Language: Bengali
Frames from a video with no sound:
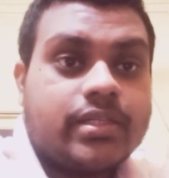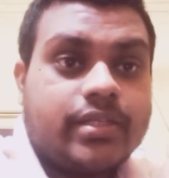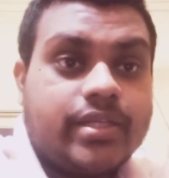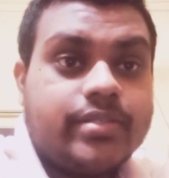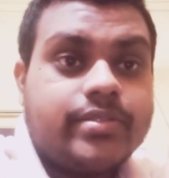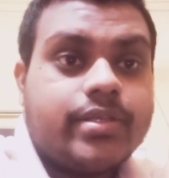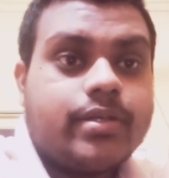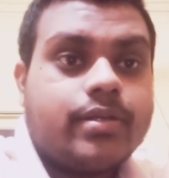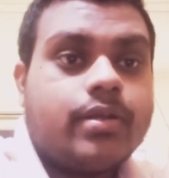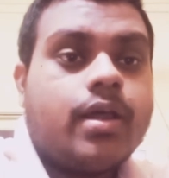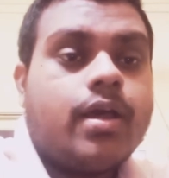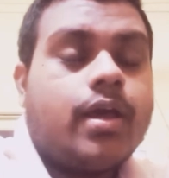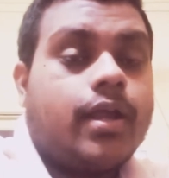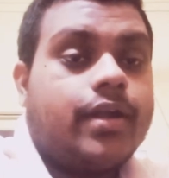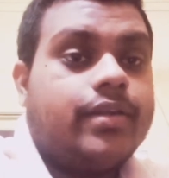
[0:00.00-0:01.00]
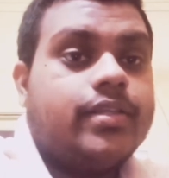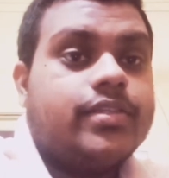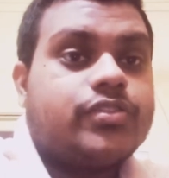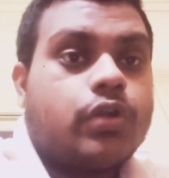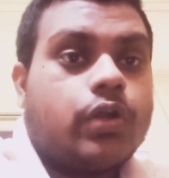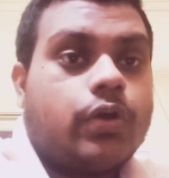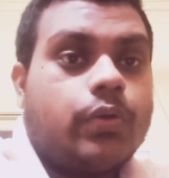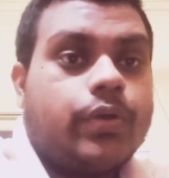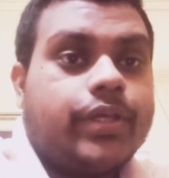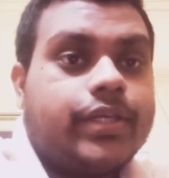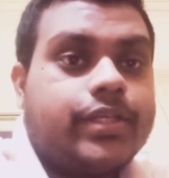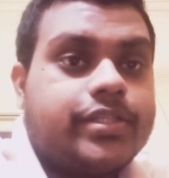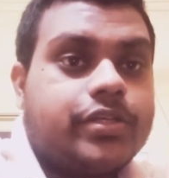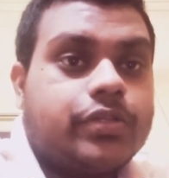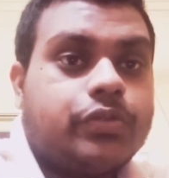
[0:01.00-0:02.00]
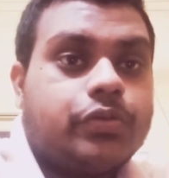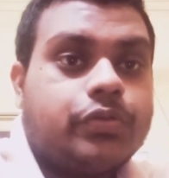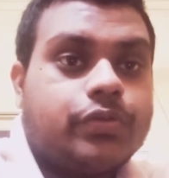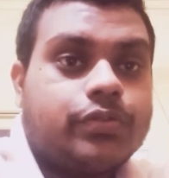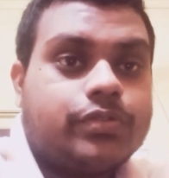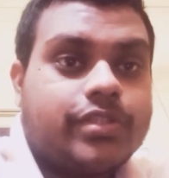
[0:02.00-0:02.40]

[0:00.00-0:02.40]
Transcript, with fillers: টিজার রিলিজ করা হয়ে গিয়েছে তো